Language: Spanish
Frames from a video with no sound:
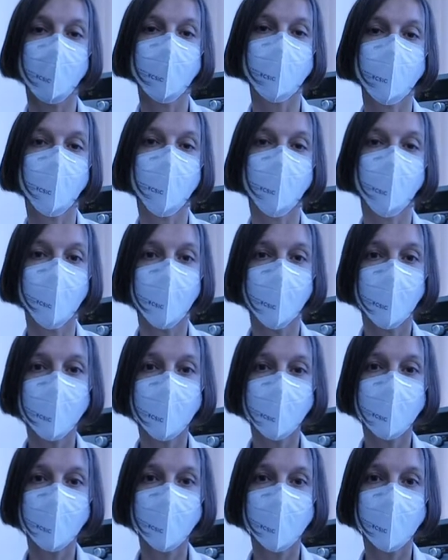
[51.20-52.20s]
respondo
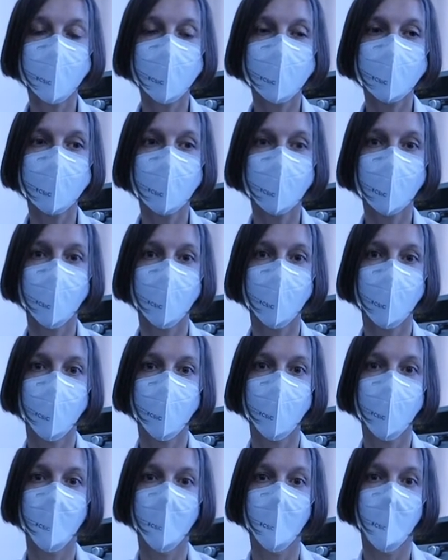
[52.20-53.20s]
emails, eh,
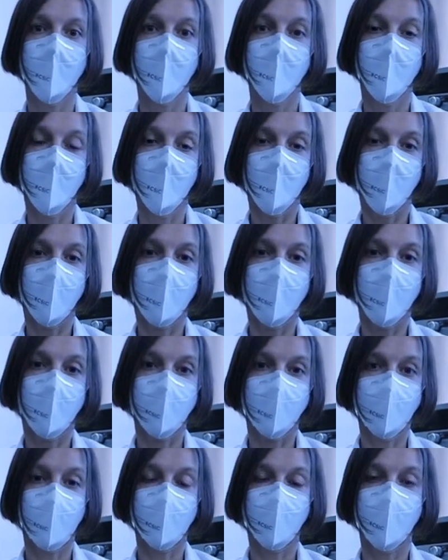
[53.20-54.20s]

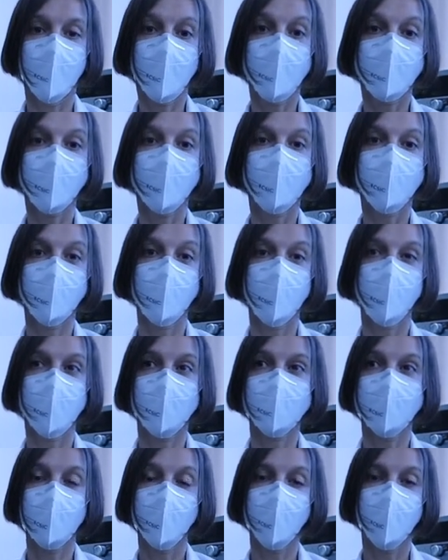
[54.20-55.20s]
eh, trato datos, a
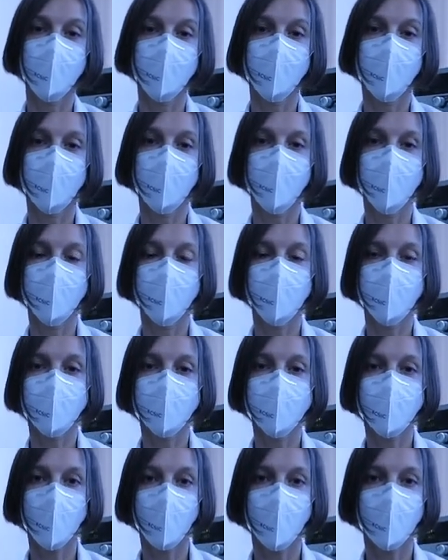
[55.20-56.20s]
veces
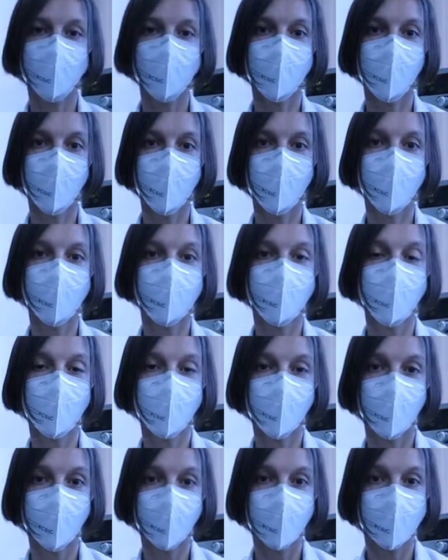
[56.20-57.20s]
también sigo los experimentos
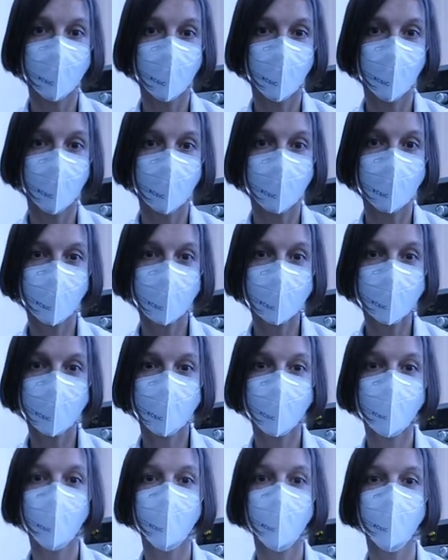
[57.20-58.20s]
en remoto desde mi
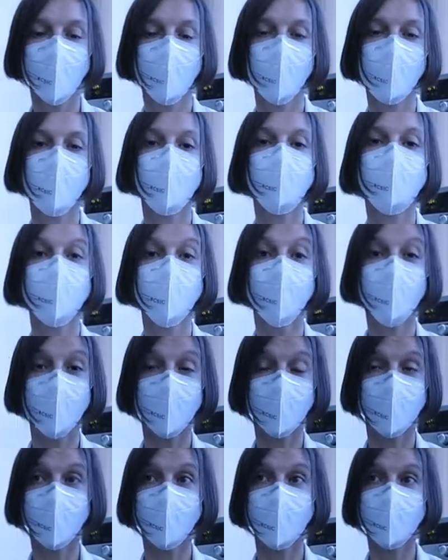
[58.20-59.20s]
despacho, llevo a cabo
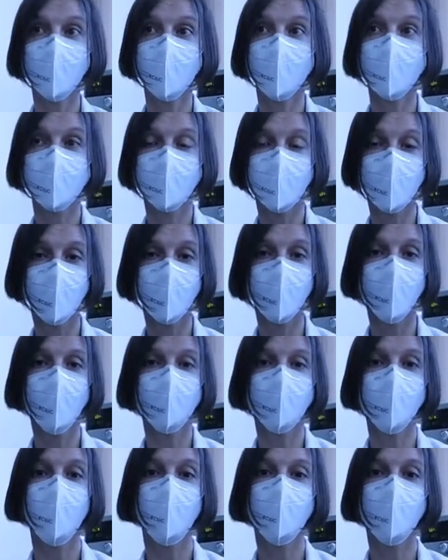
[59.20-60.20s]
simulaciones,
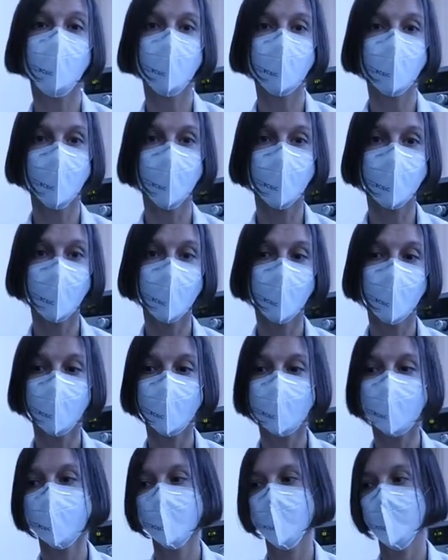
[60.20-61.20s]
cálculos, analizo
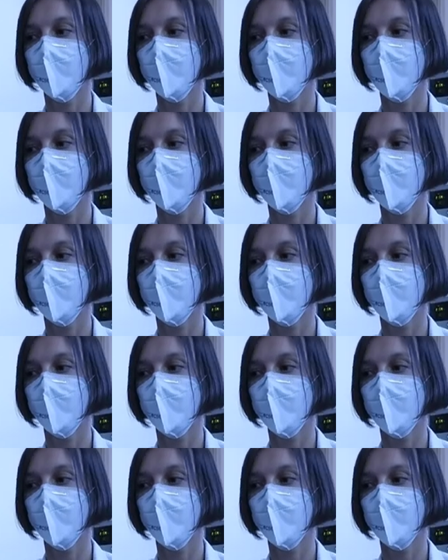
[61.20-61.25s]
resultados,